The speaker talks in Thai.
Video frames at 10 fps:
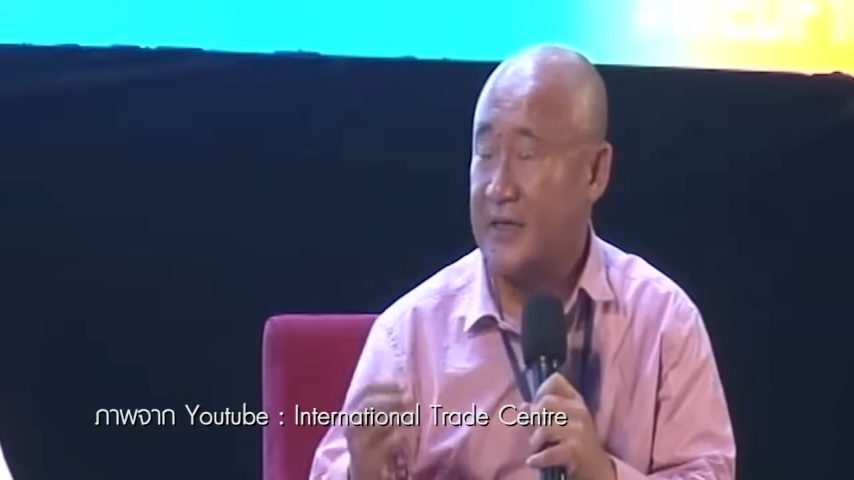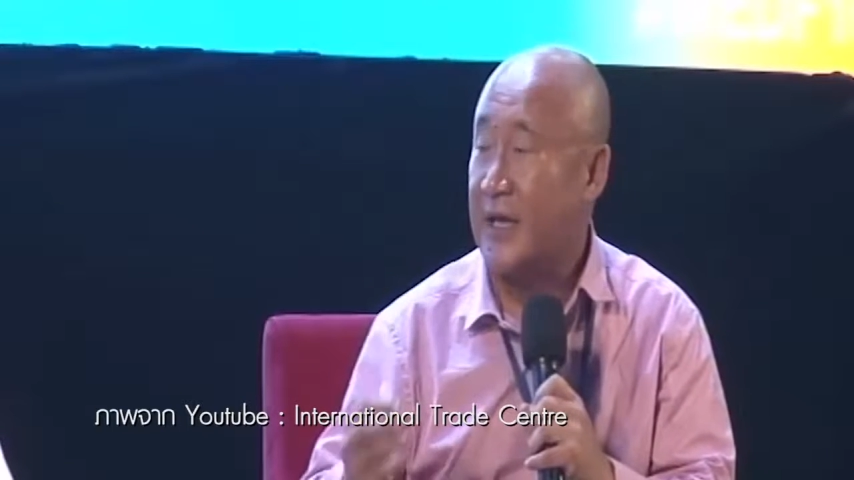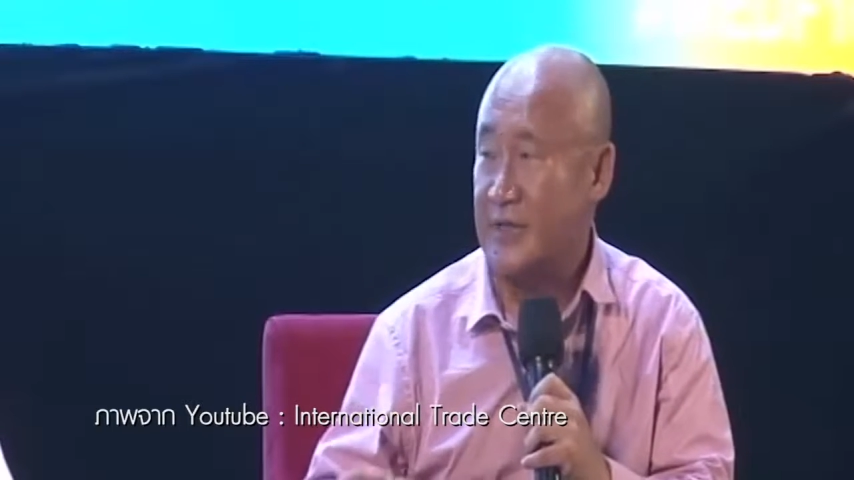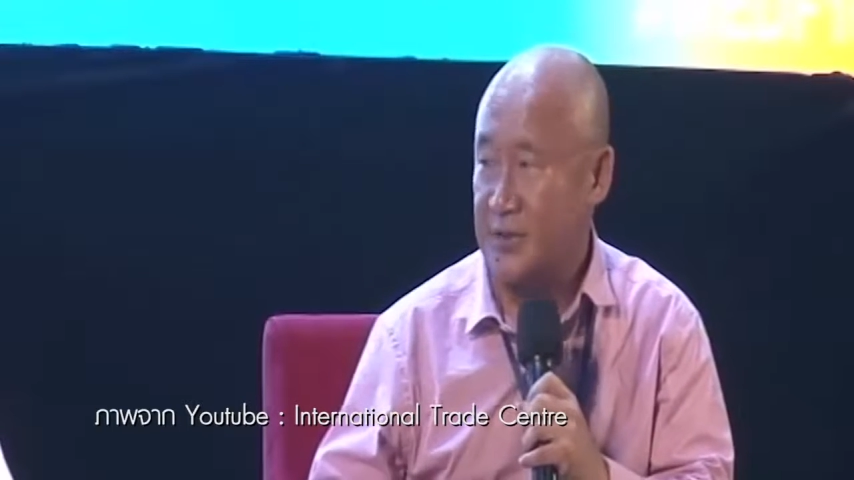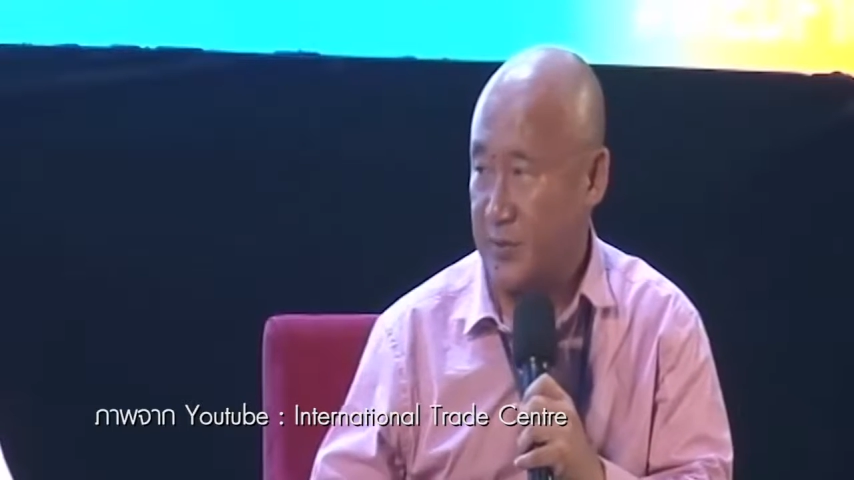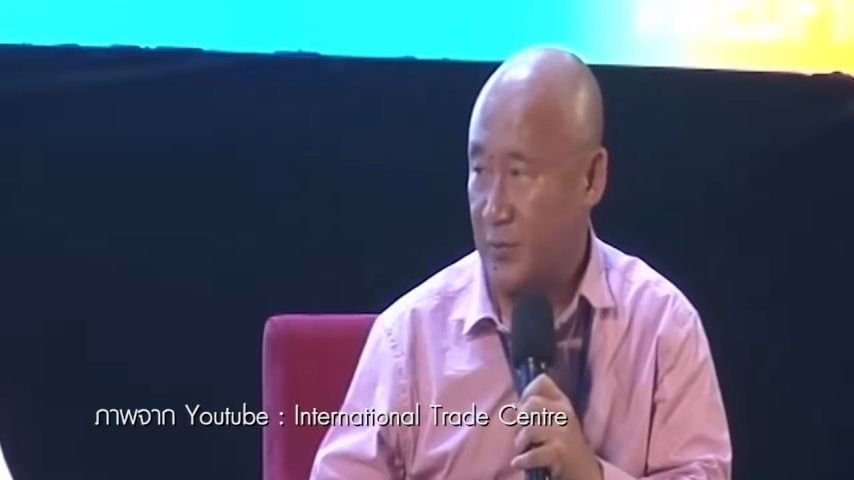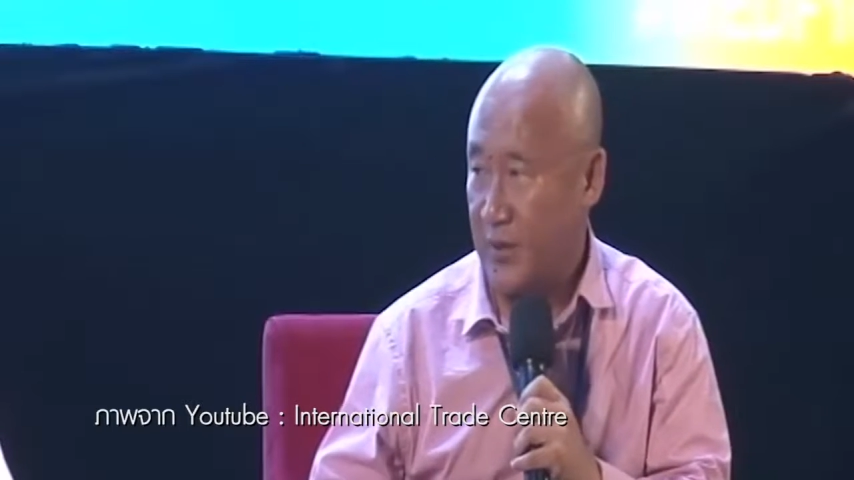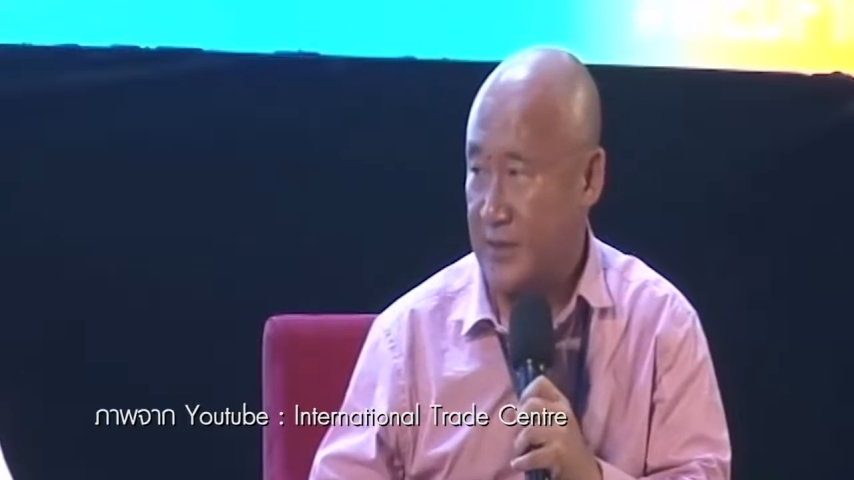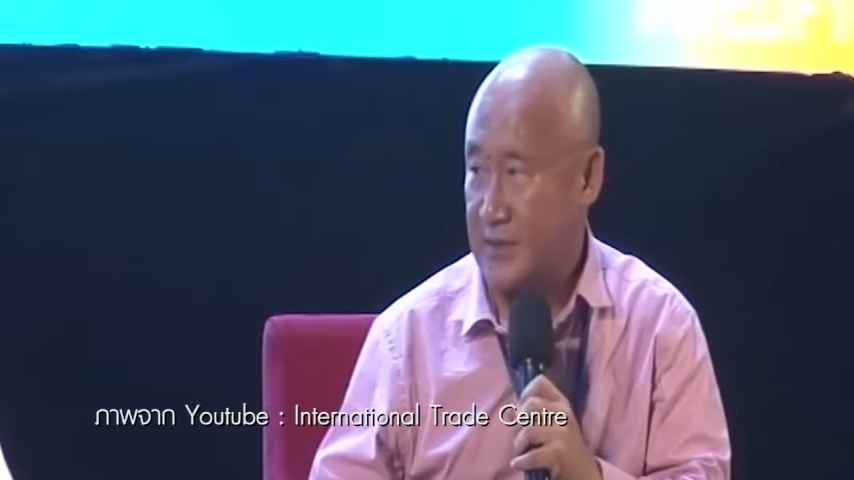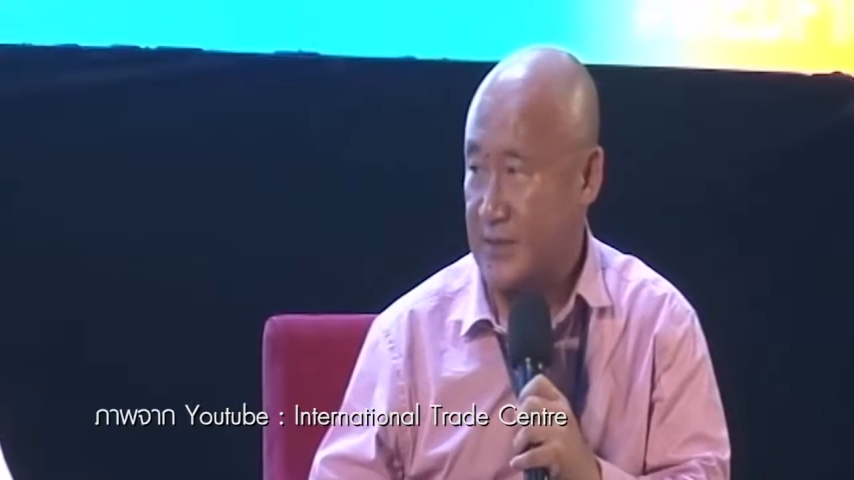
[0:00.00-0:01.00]
การสัมมนา
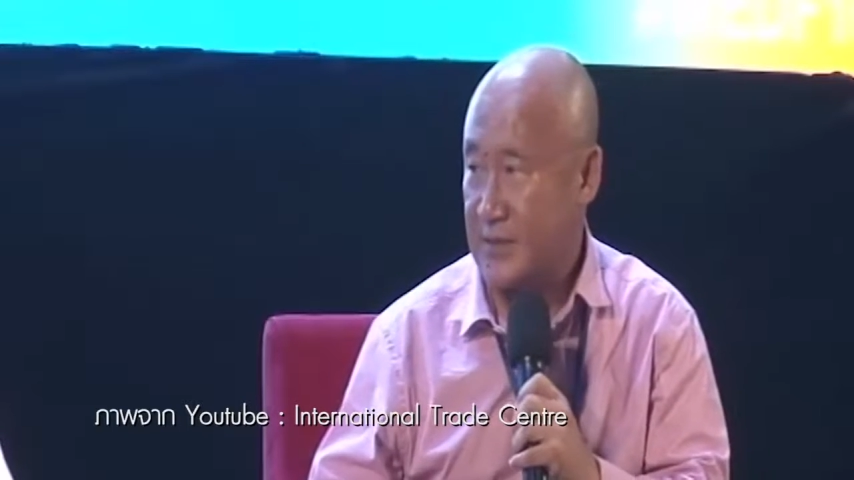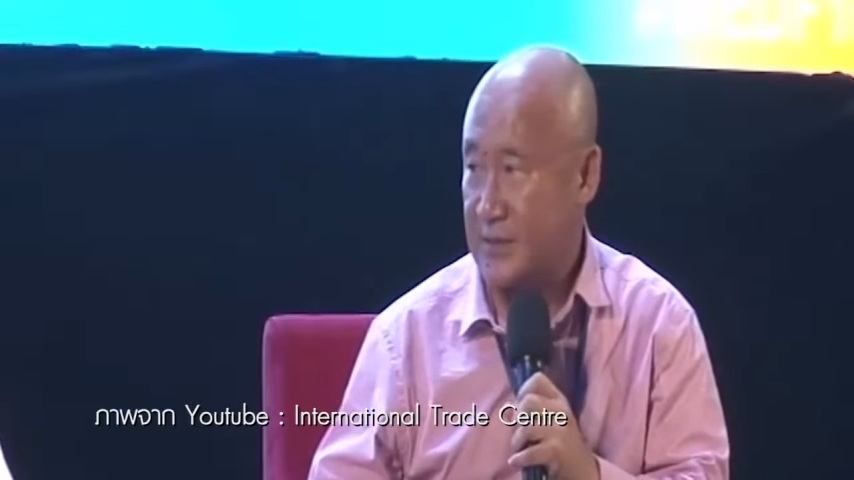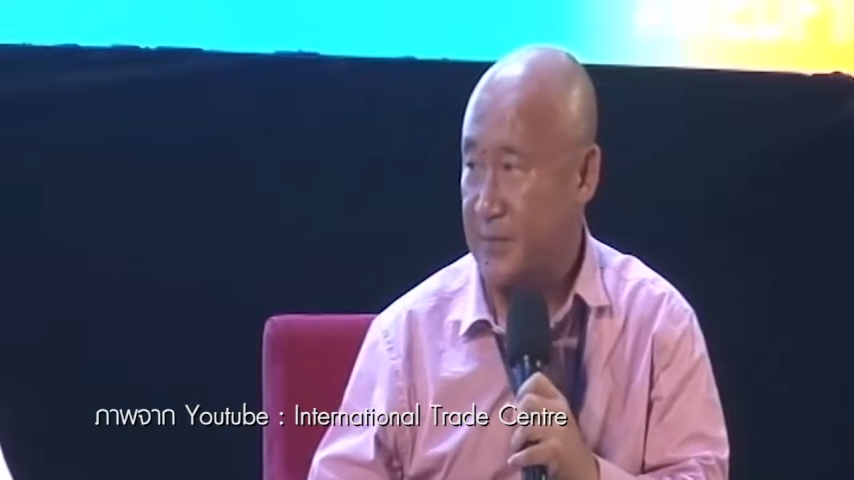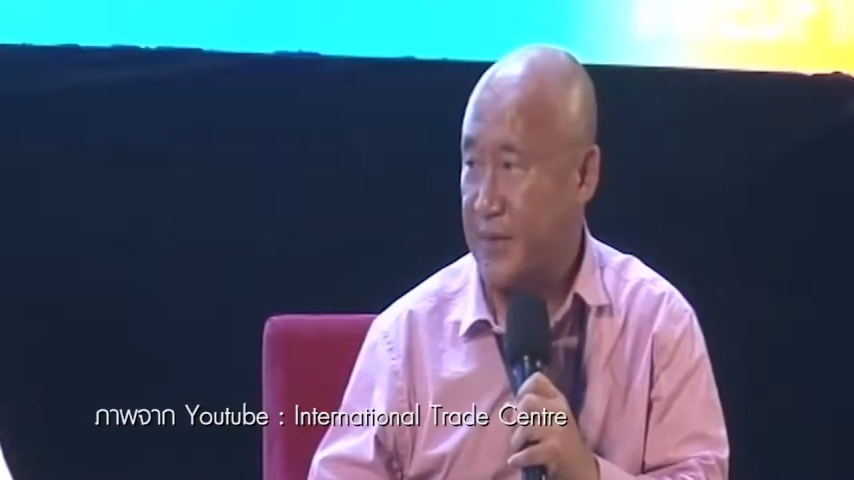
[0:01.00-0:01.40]
ครั้งนี้